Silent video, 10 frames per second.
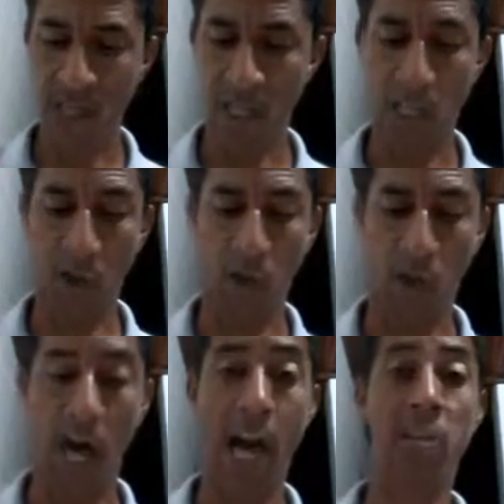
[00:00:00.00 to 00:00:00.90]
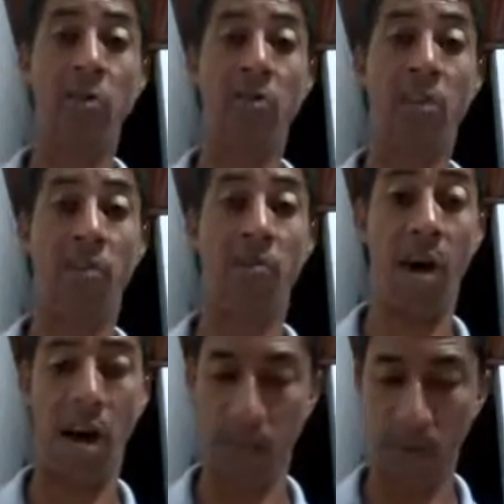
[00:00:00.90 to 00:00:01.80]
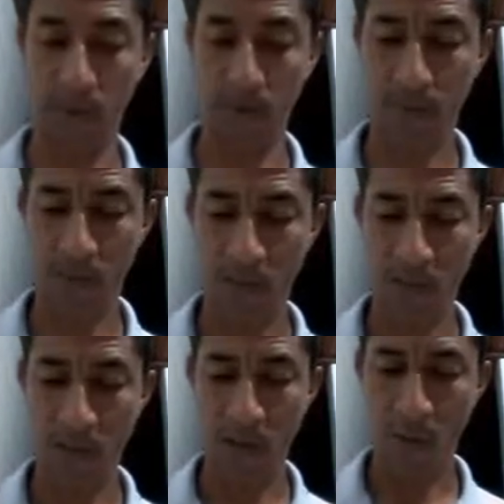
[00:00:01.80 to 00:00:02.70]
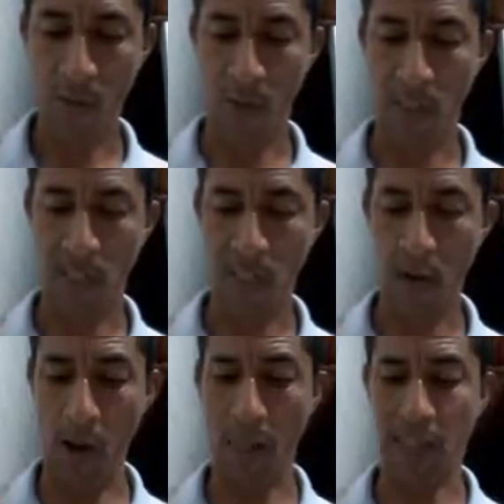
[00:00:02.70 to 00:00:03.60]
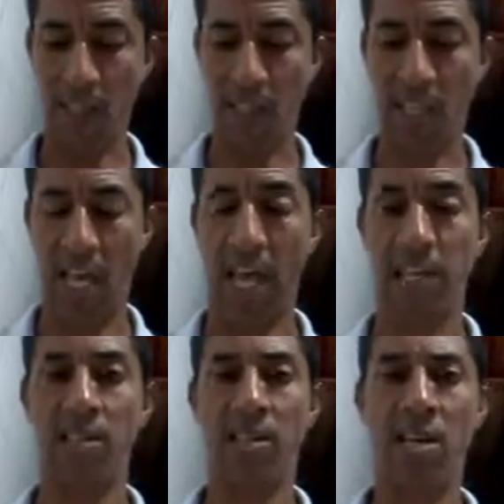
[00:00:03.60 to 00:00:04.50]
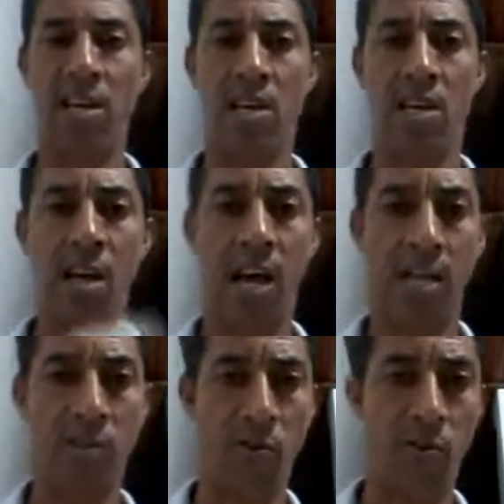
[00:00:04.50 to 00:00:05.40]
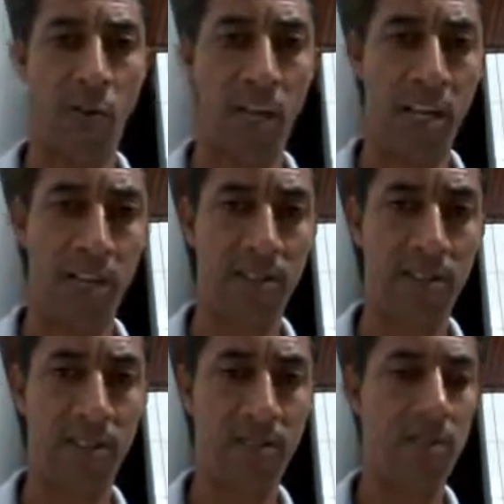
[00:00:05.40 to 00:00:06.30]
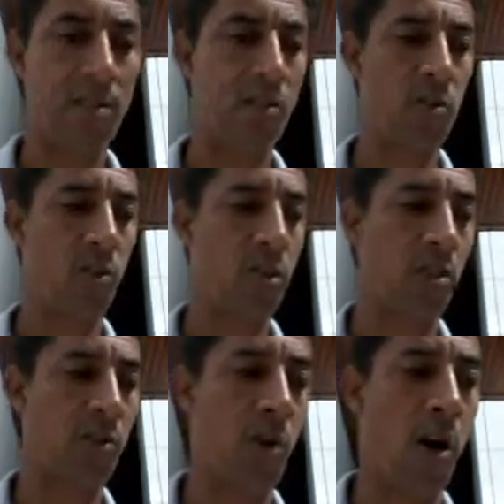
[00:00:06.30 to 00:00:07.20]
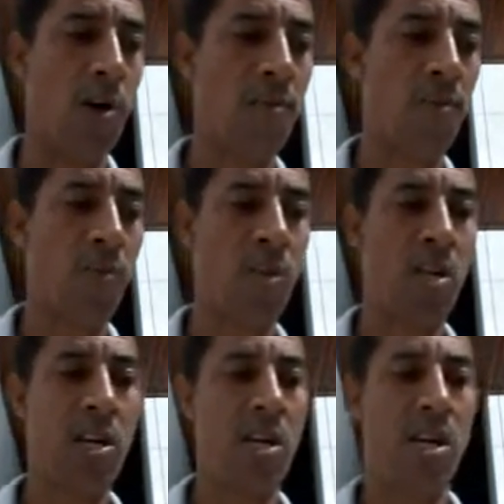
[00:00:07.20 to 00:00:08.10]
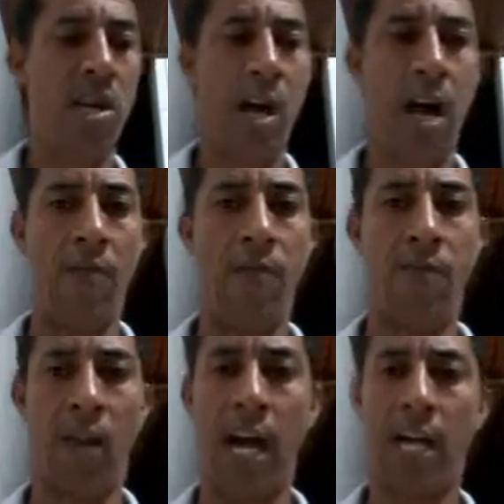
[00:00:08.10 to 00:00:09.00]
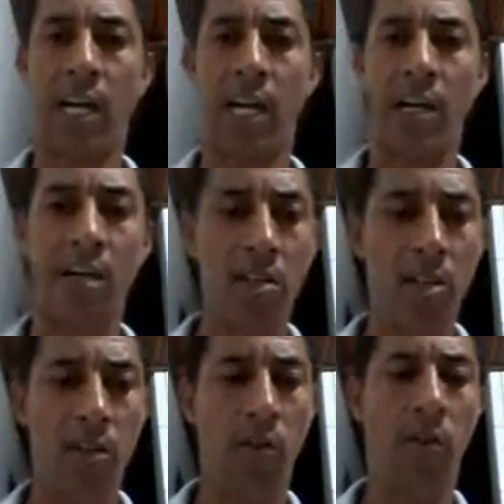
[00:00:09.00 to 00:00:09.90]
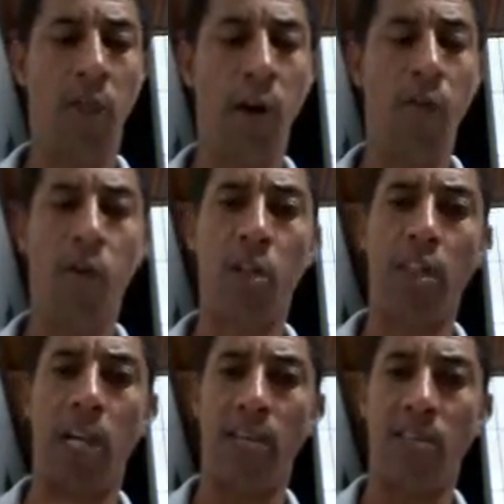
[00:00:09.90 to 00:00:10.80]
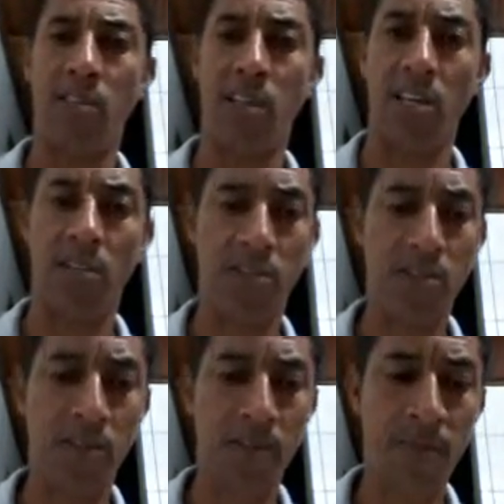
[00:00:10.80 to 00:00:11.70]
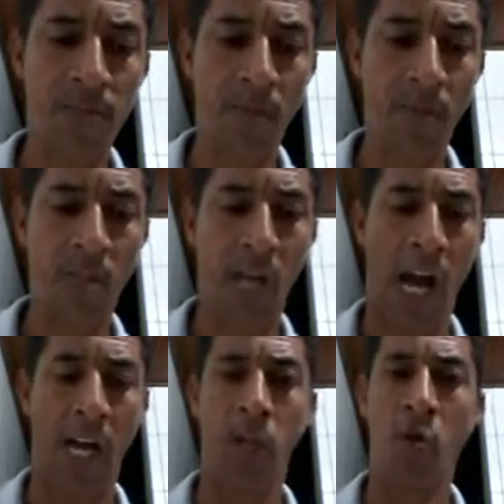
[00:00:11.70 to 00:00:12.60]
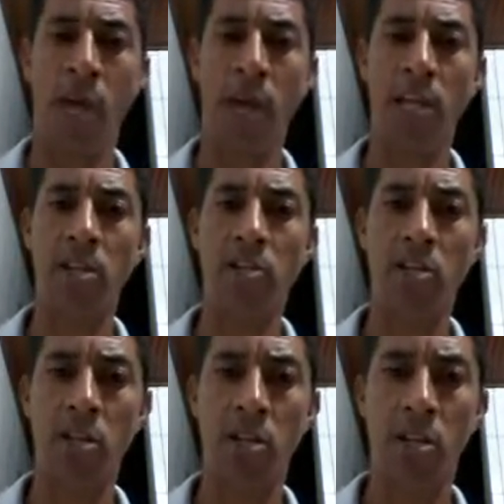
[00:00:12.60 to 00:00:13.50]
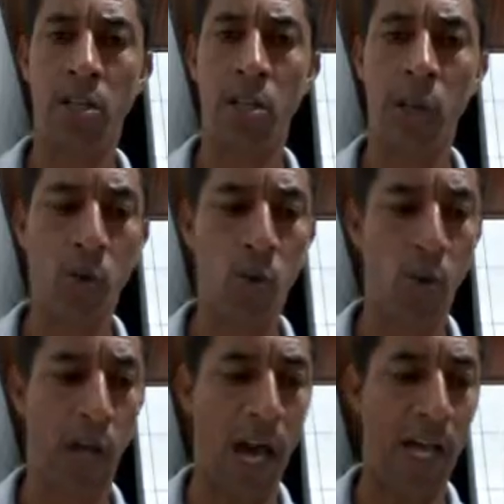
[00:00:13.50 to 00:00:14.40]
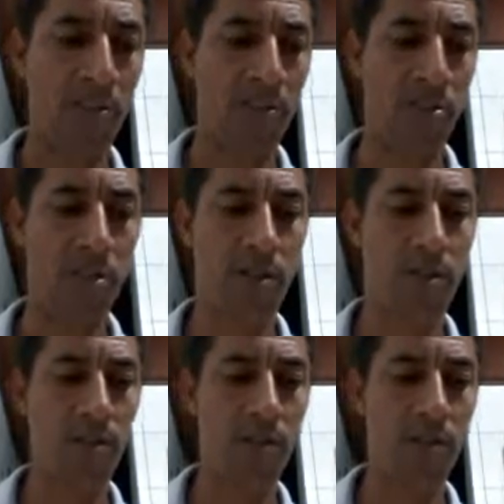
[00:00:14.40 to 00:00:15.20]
e degolais o cevado, mas não apacentais as ovelhas. Escuta só. A fraca não fortaleceste, a doente não curaste